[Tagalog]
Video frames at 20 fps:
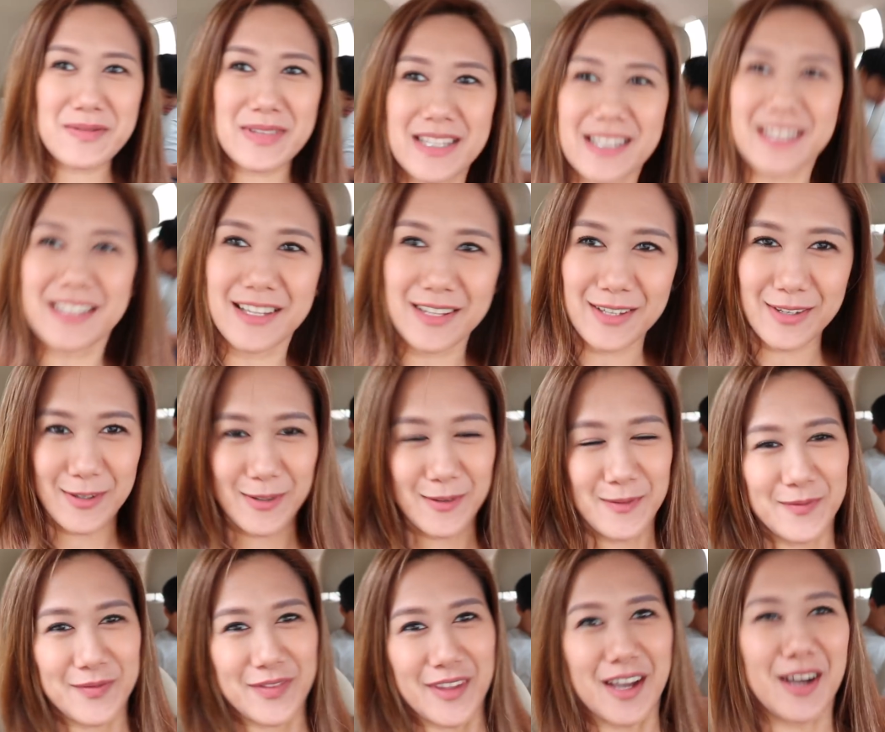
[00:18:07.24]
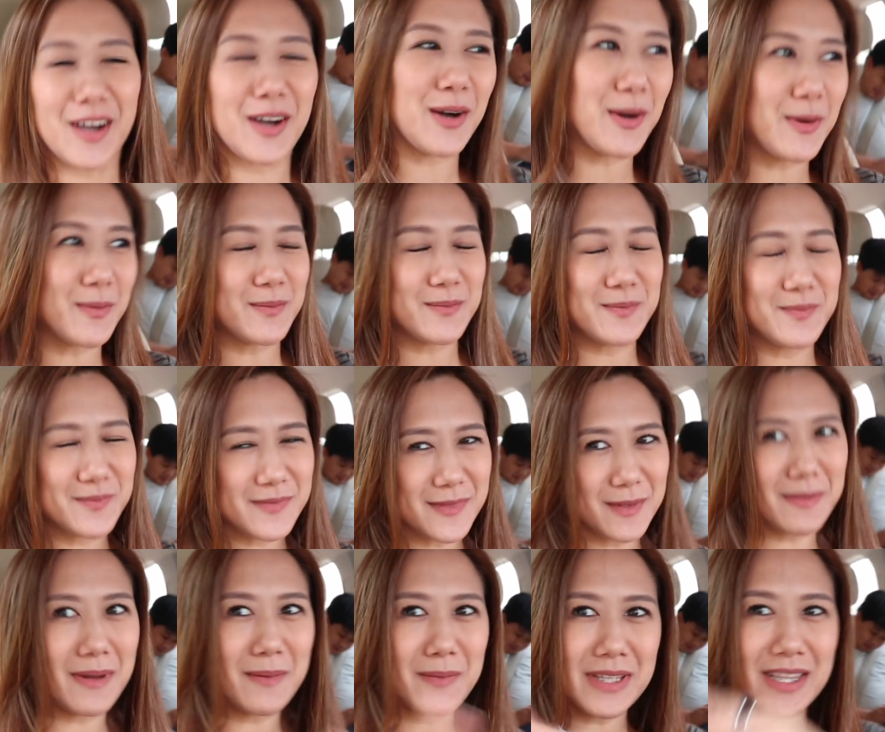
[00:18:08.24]
kami tatlo. Um,
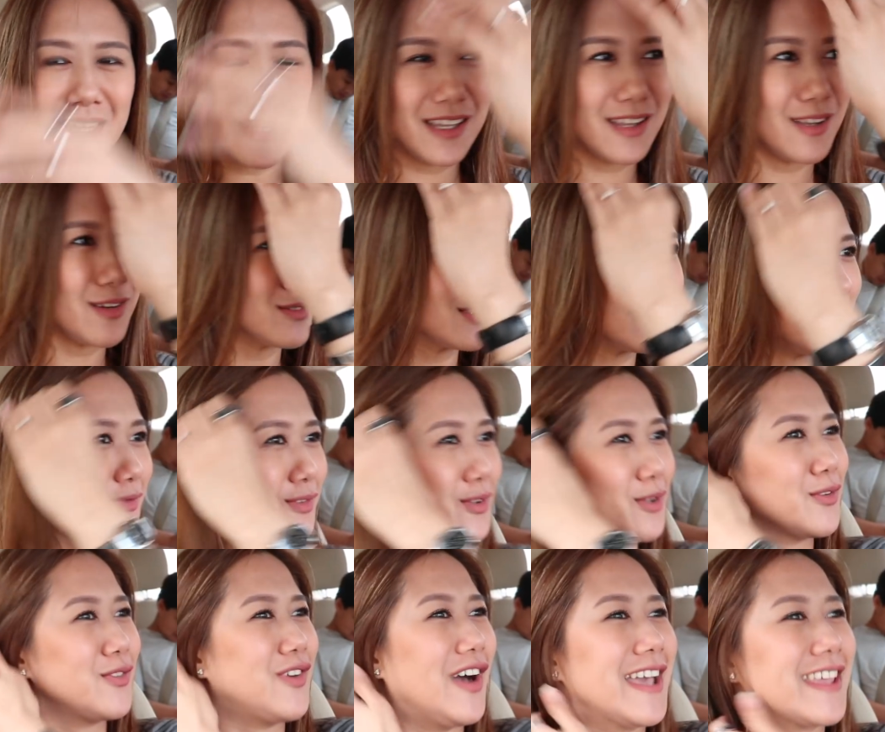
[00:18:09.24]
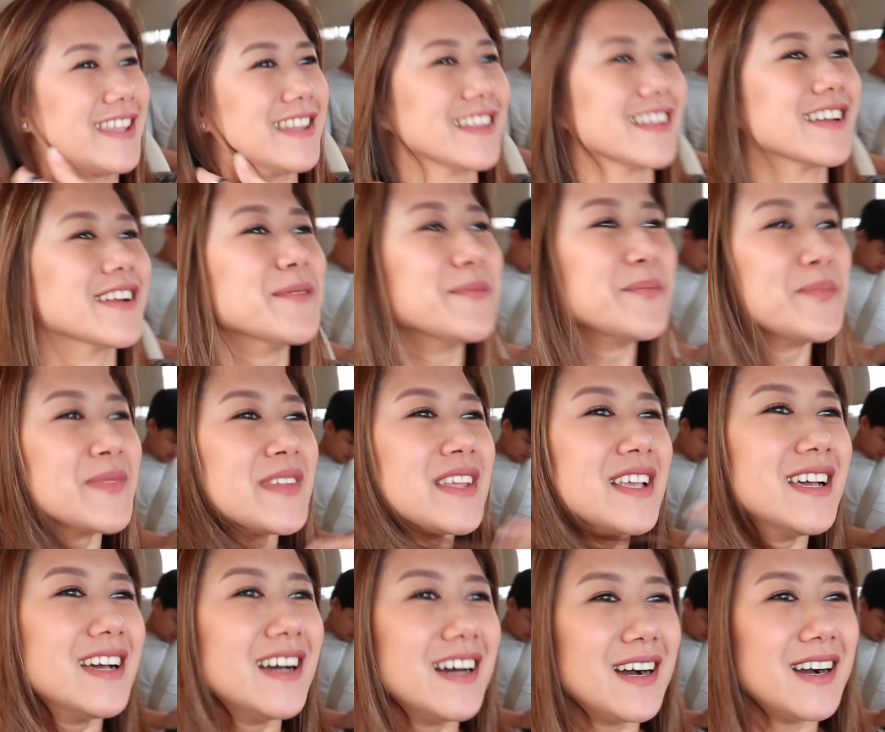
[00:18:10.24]
papatingin ako sa viewfinder.
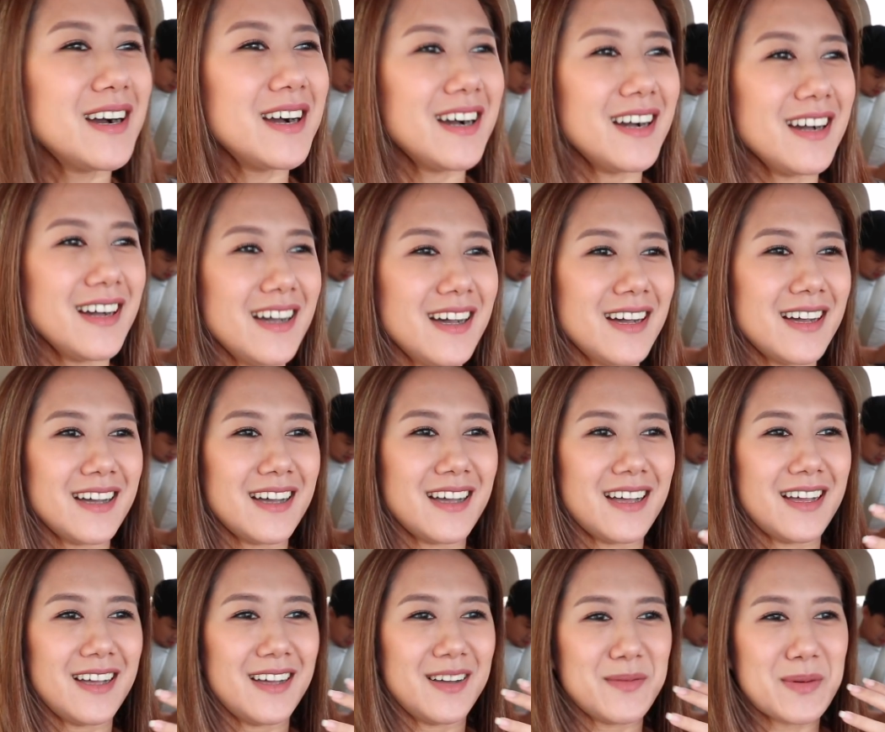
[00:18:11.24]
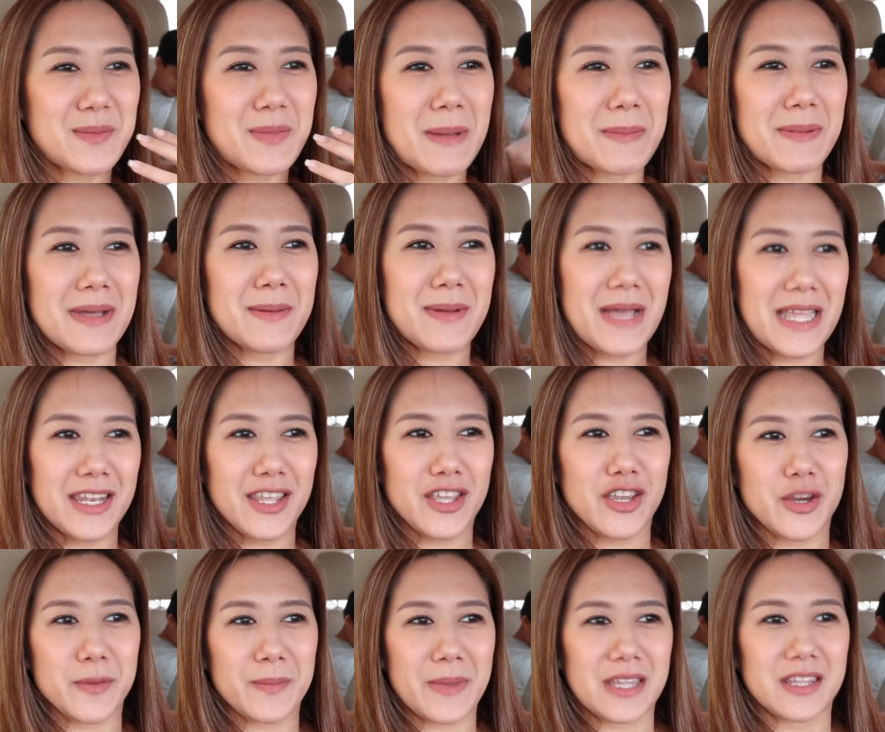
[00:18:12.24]
Uh, ah,
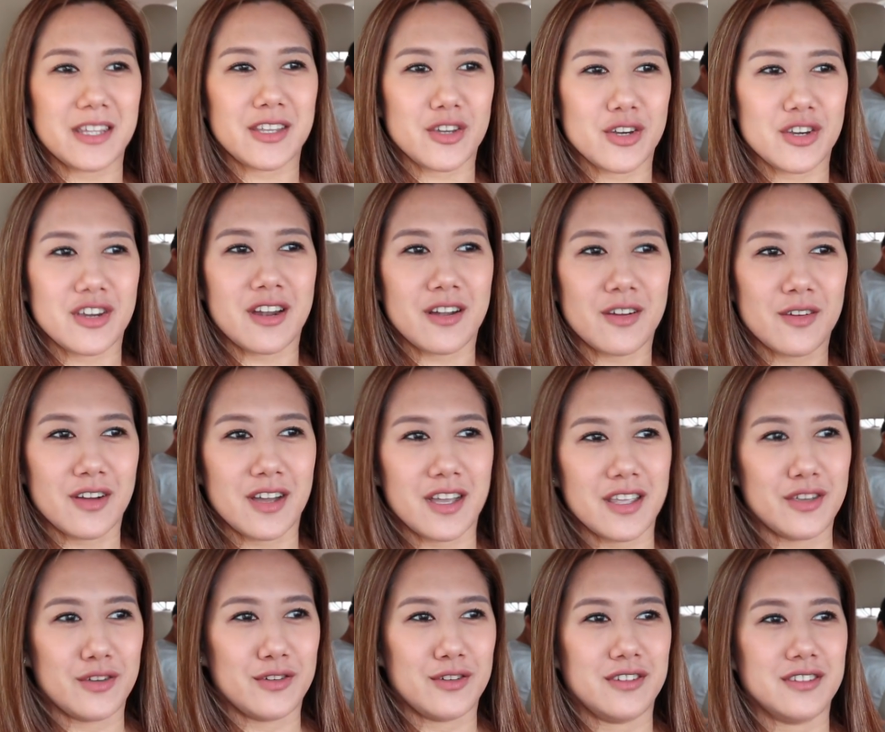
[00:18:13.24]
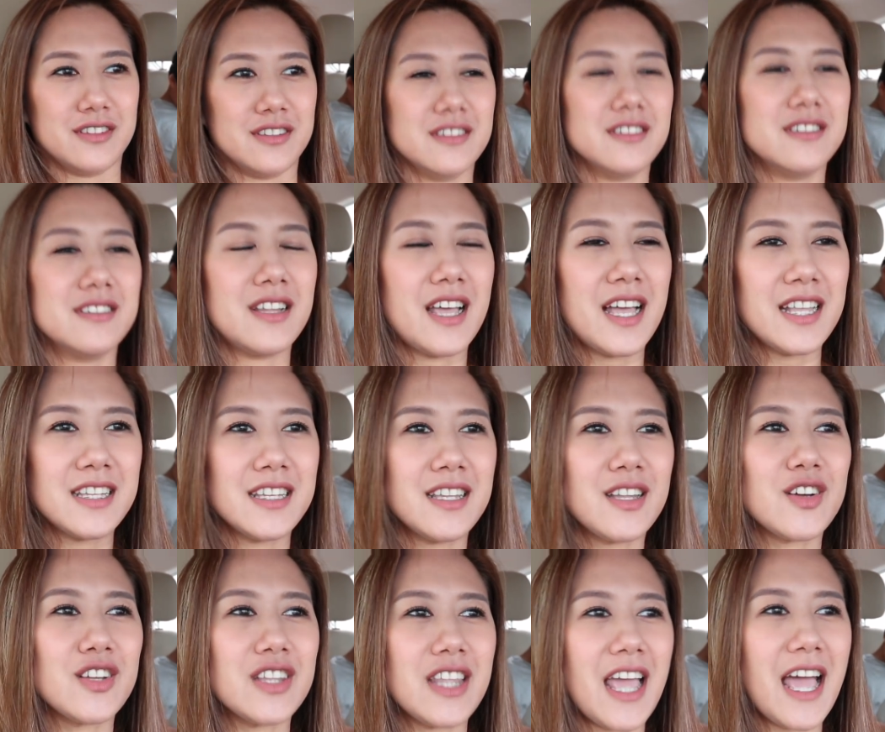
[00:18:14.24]
magpapamanicure, pedicure ako ngayon.
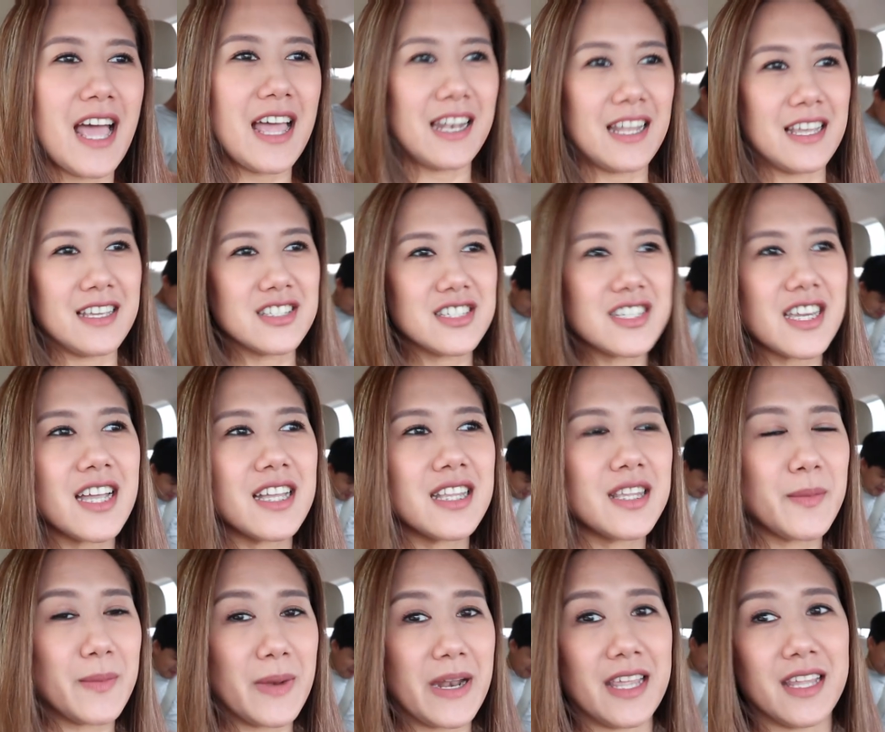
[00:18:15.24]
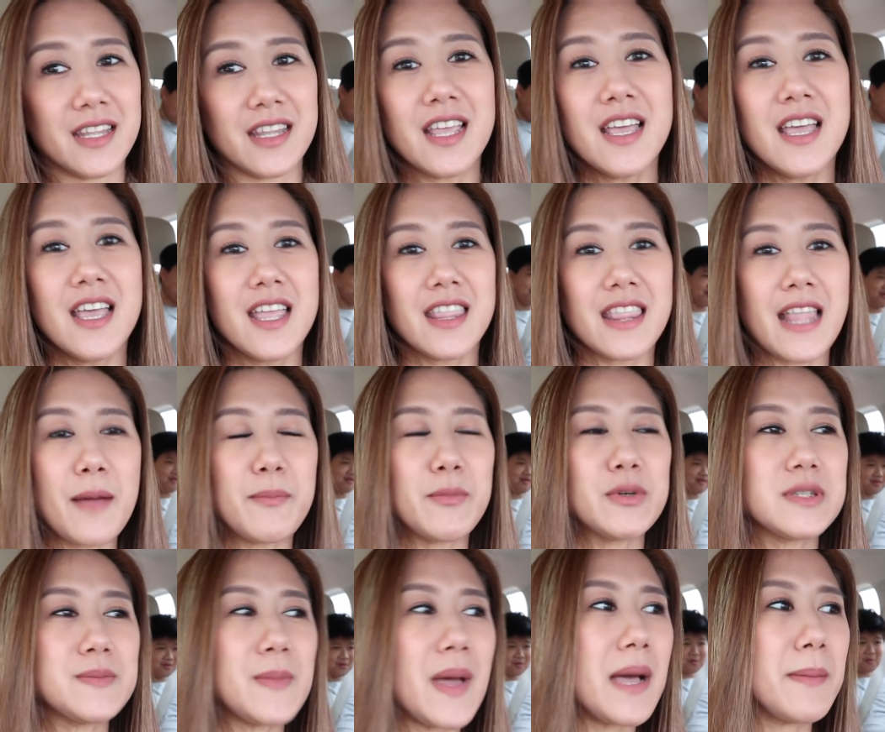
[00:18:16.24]
Nakita ko ni Alan, tsaka ni Brent.
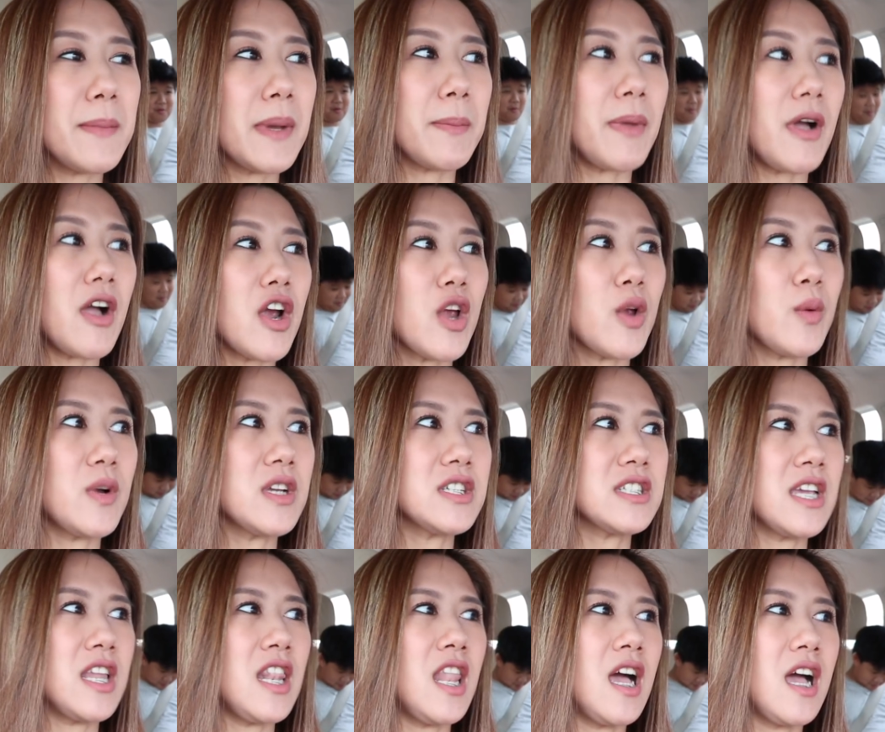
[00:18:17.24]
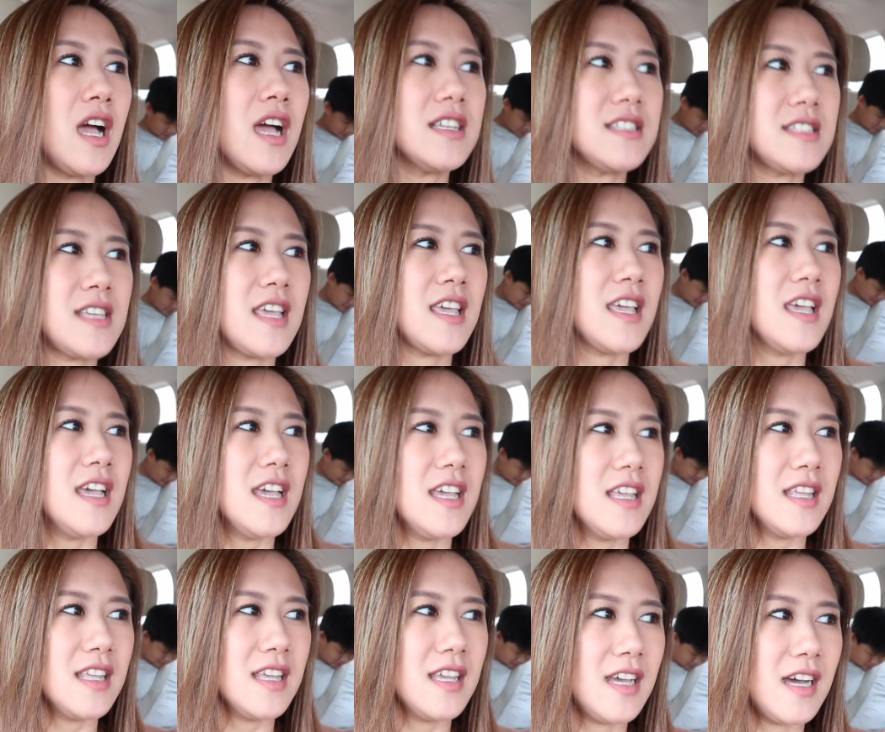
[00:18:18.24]
Tapos baka magpa-car wash siya lang kasi
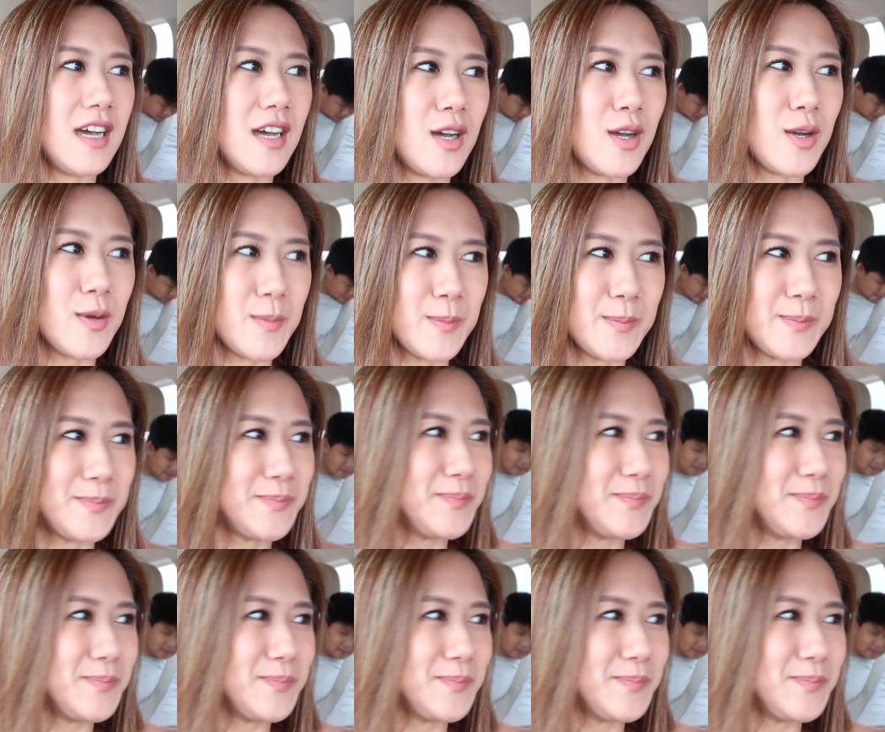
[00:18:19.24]
um,